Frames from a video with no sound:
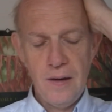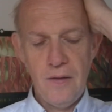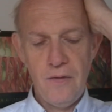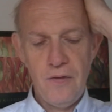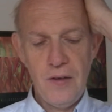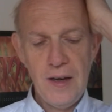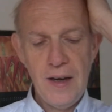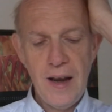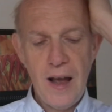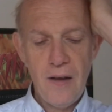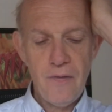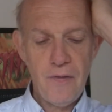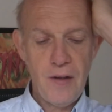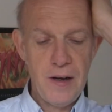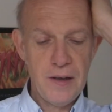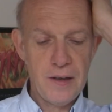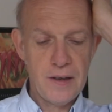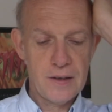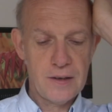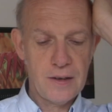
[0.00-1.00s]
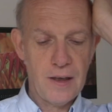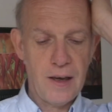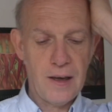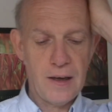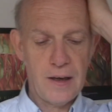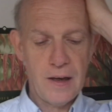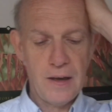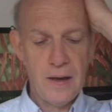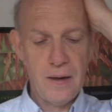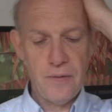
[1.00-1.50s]
wie langweilig es
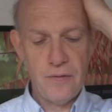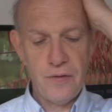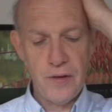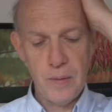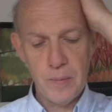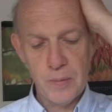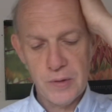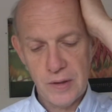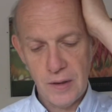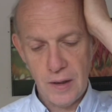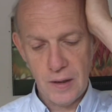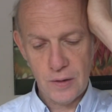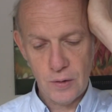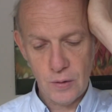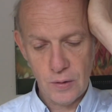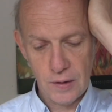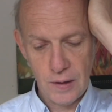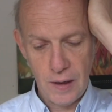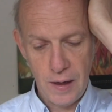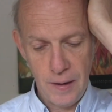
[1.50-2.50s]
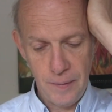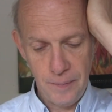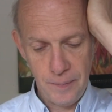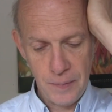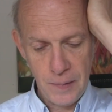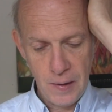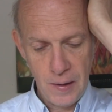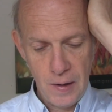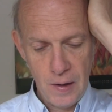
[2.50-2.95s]
sein kann, ein Filmstar zu sein